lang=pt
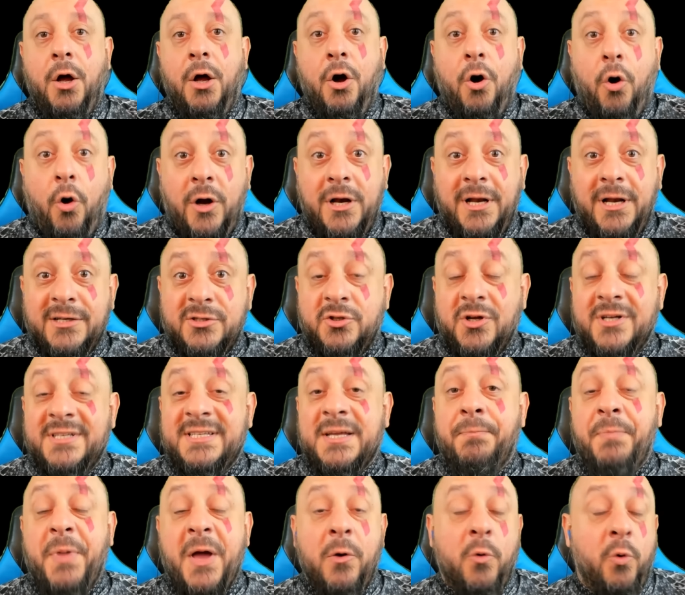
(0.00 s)
Olha só
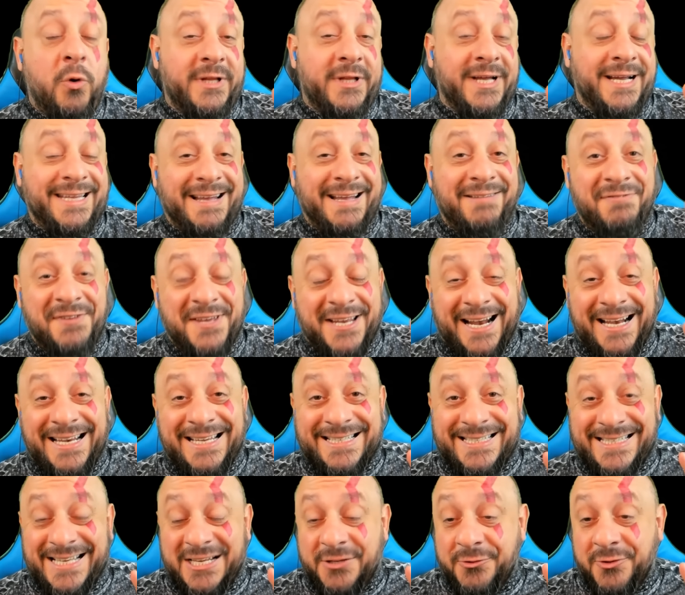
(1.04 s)
essa pergunta que está
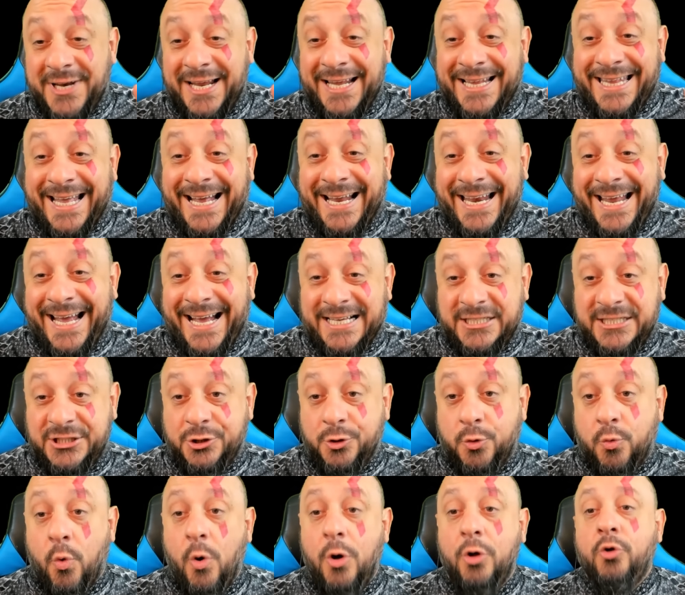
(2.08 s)
viralizando na internet.
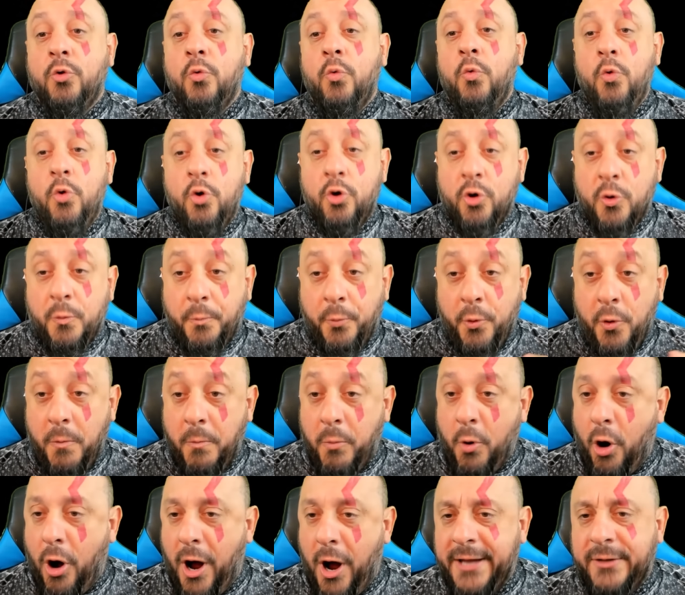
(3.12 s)
Quando um urubu
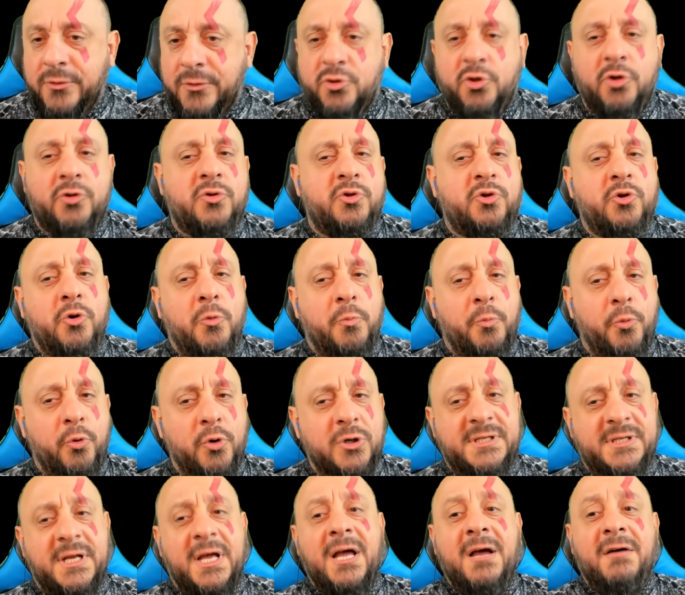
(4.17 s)
morre, os outros
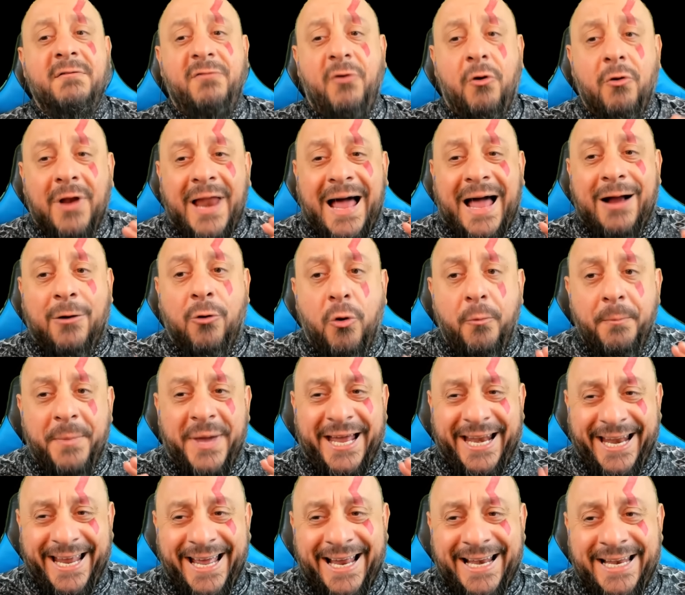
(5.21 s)
urubus vão lá
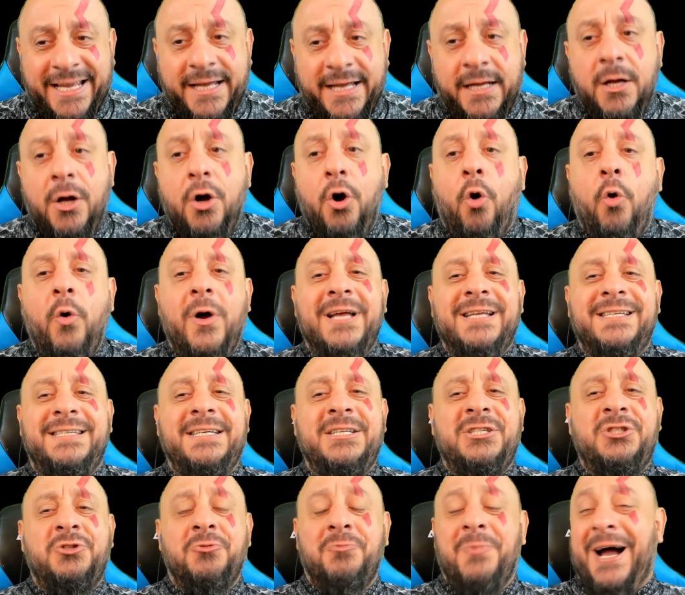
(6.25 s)
comer ele? Ou
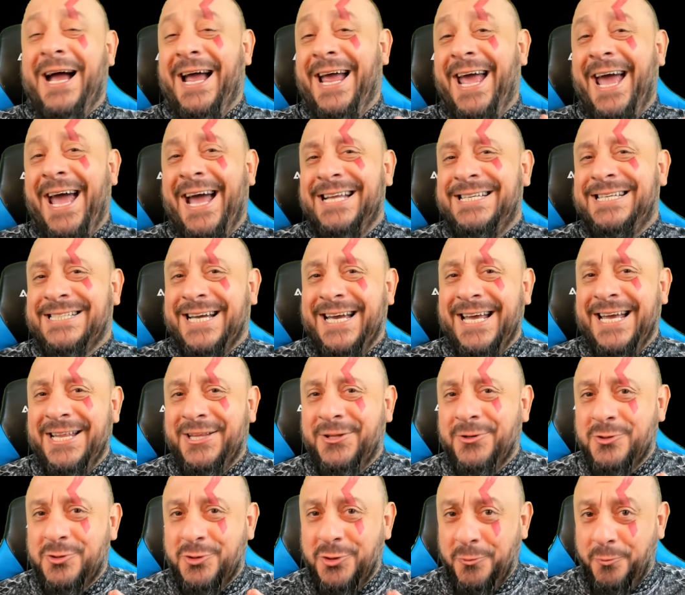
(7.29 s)
existe uma ética
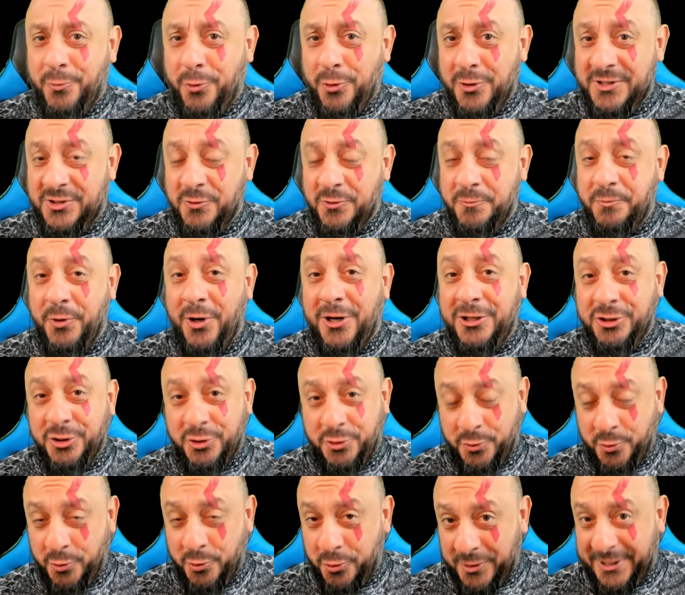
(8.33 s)
entre os urubus? O pior de
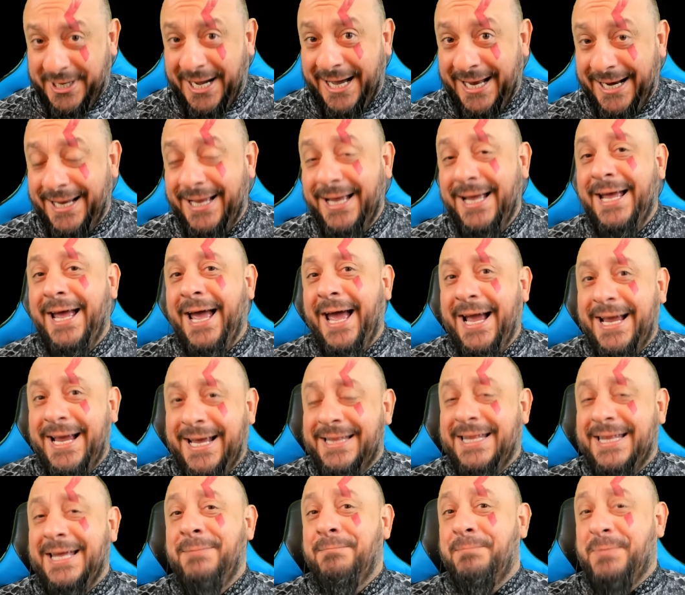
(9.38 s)
tudo, cara, é que
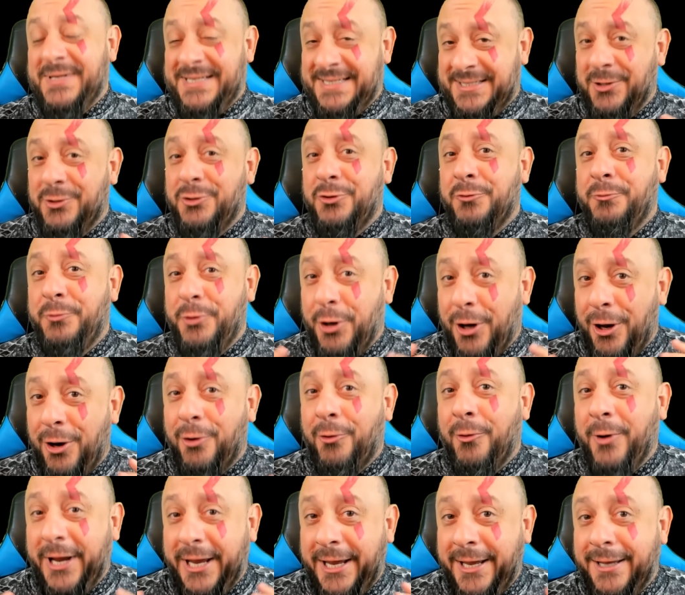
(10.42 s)
tem
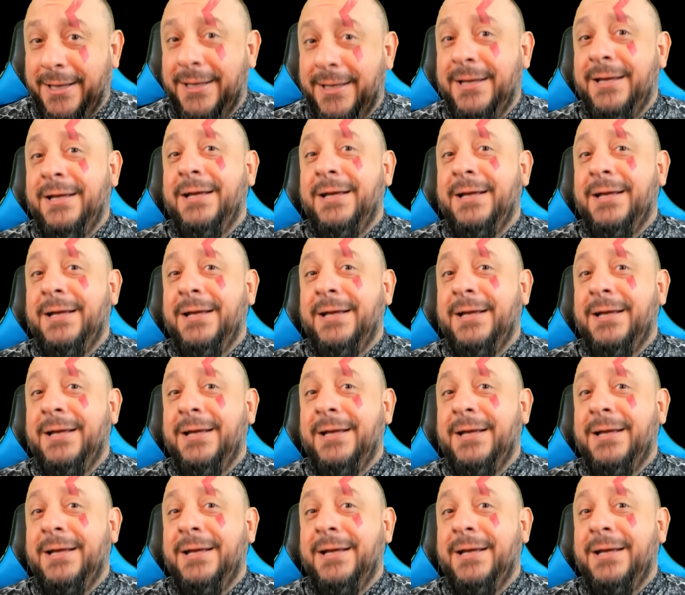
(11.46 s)
pseudobiólogo aí